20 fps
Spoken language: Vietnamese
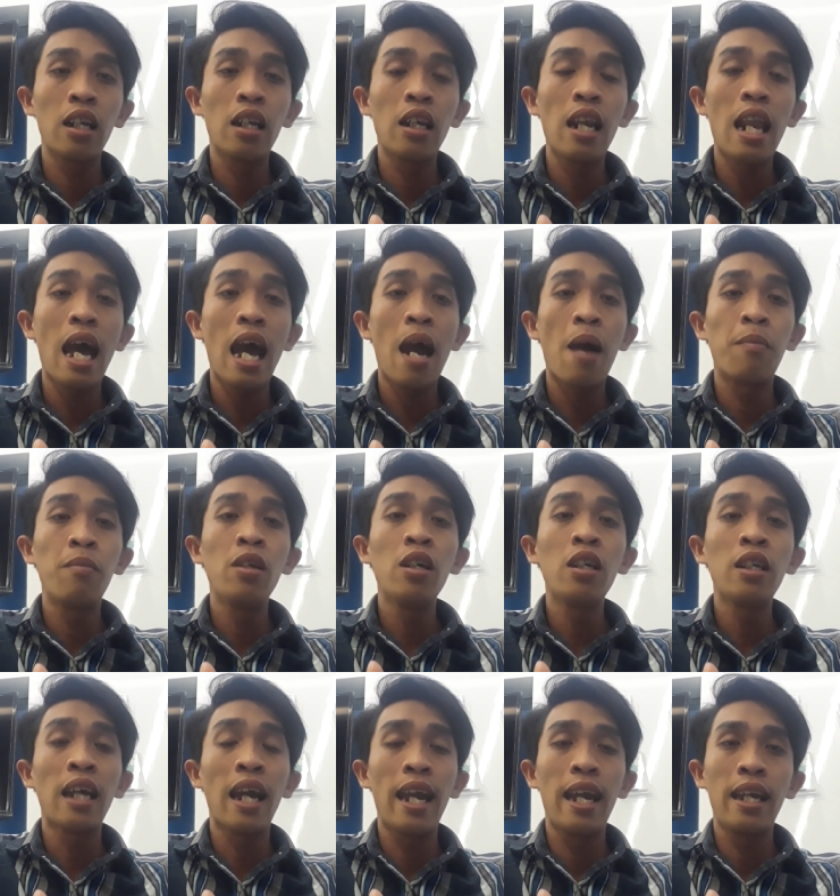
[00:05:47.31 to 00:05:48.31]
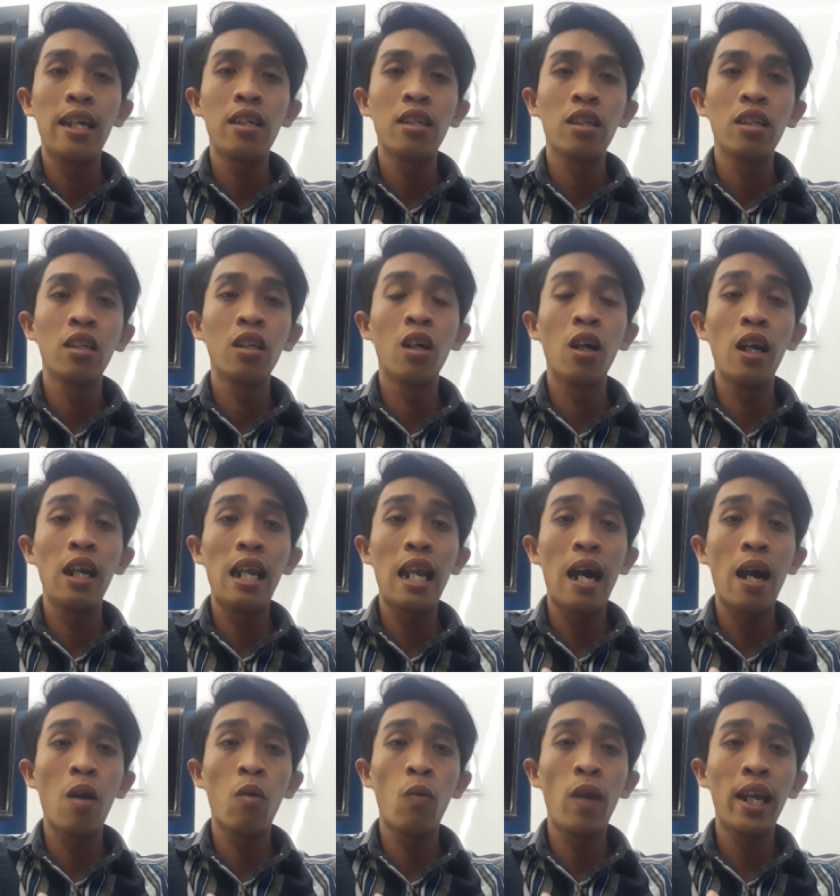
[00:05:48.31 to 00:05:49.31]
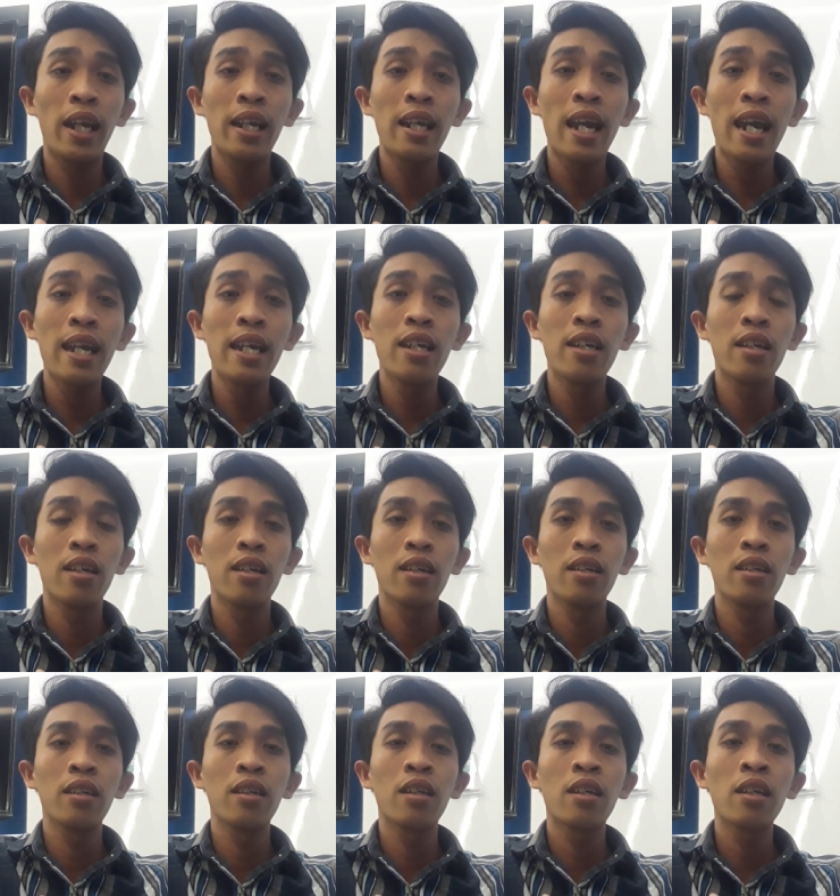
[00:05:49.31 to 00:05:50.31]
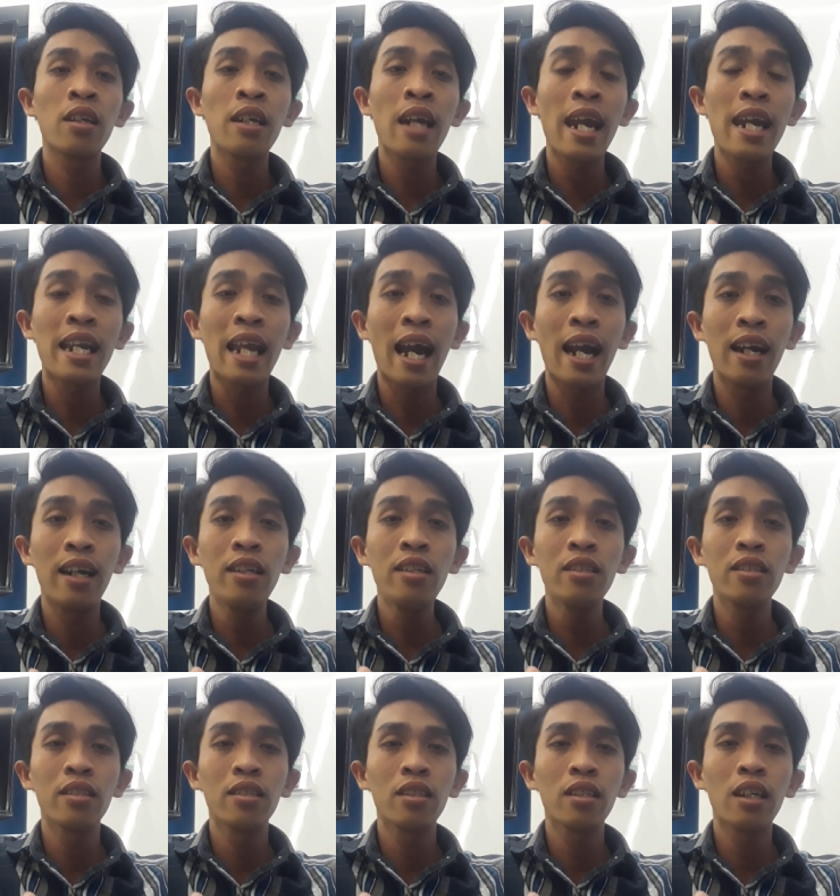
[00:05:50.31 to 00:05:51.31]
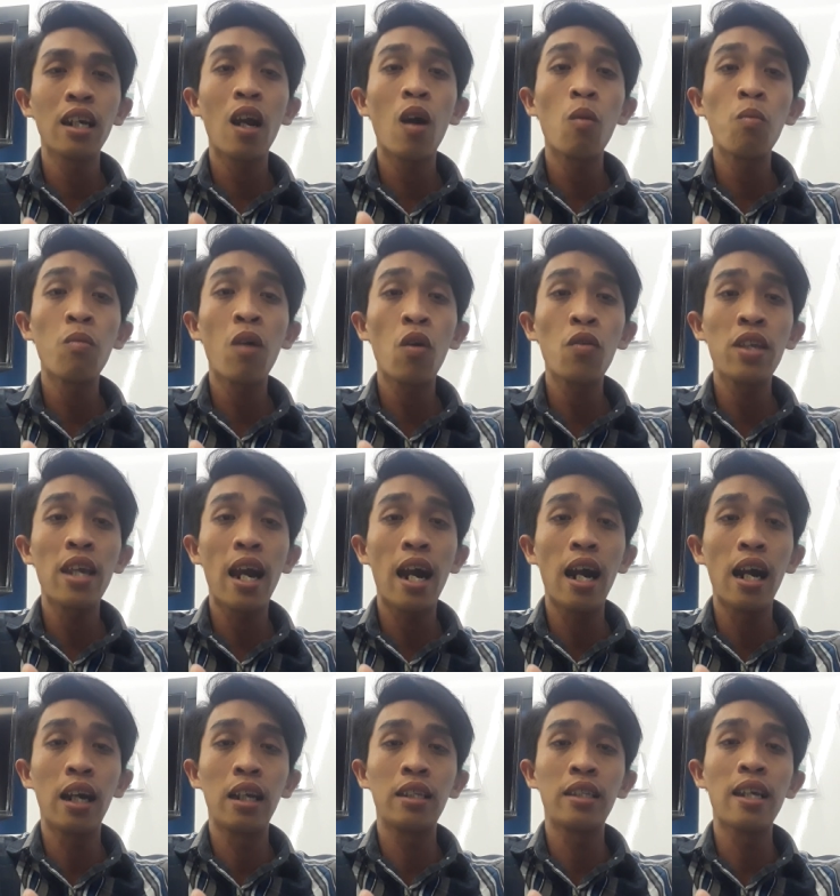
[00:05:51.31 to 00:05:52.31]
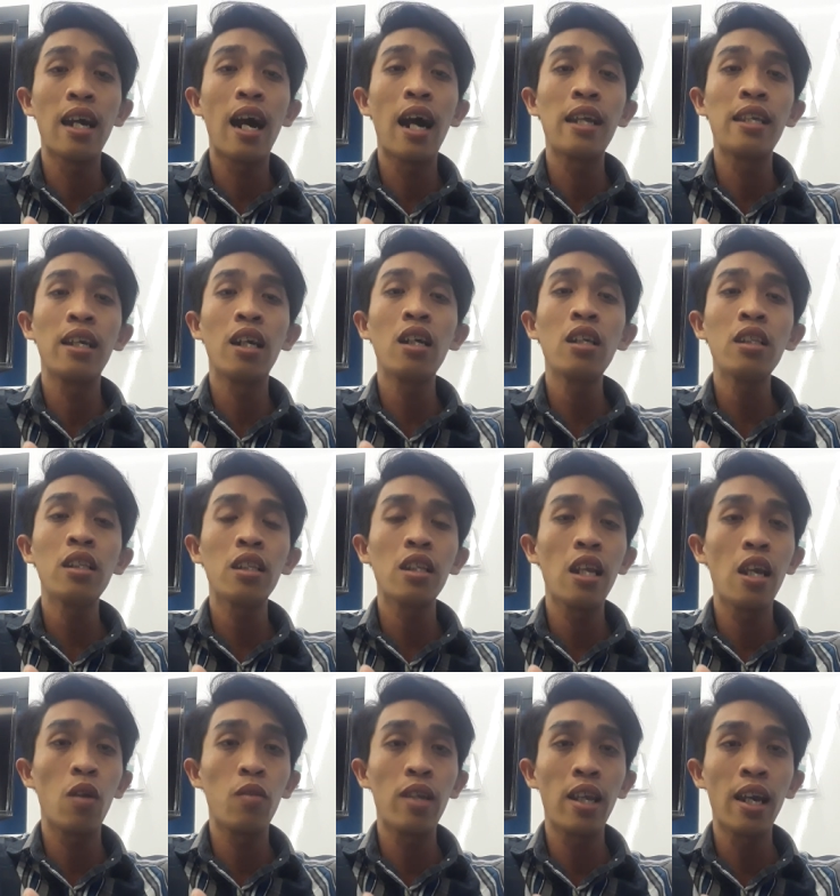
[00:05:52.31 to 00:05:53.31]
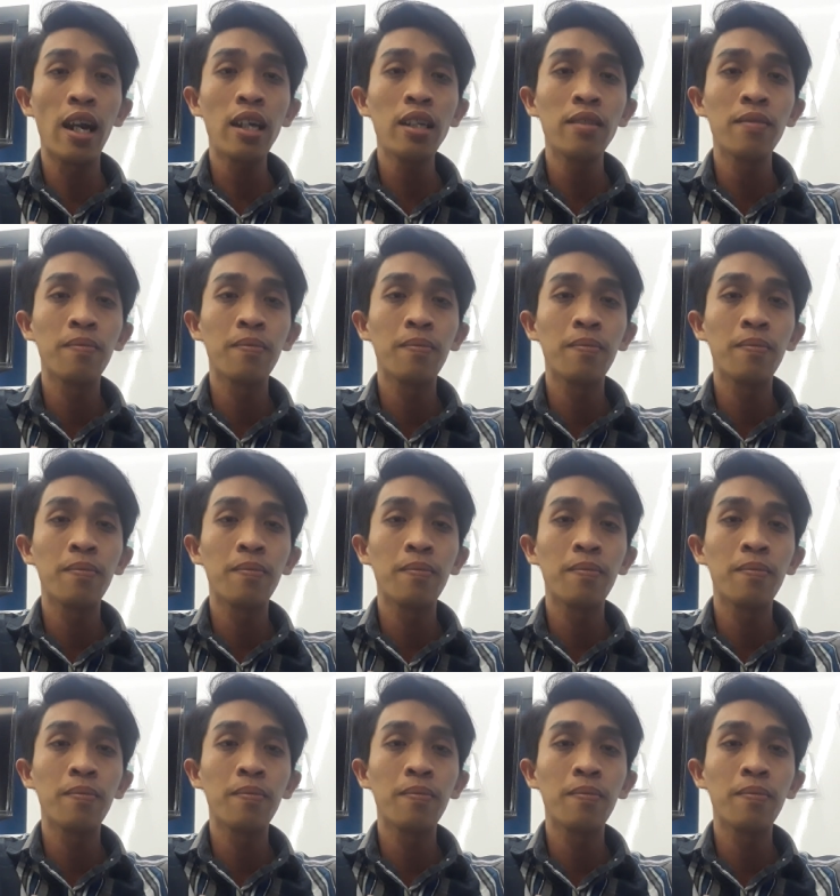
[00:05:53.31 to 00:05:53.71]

làm lương thiện người làm việc ngay ngay thẳng không bao giờ sợ những điều gì hết